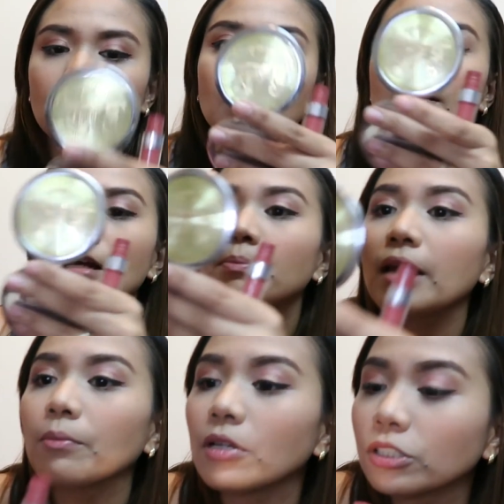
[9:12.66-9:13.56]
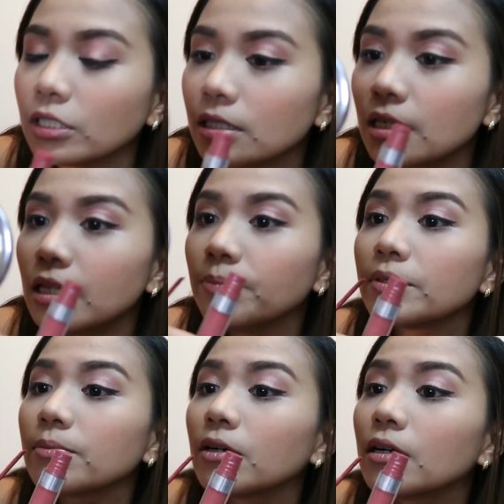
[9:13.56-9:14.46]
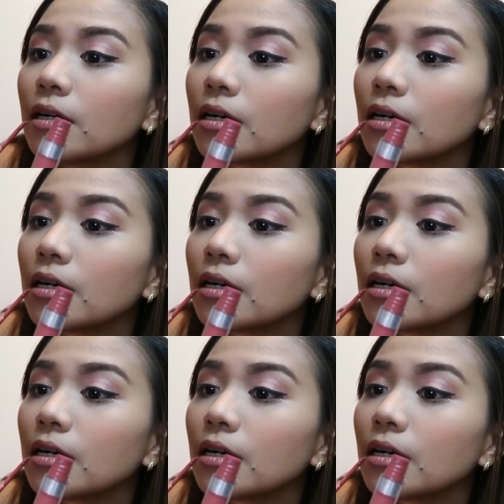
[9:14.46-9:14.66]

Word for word: Just apply mo lang siya sa lips mo.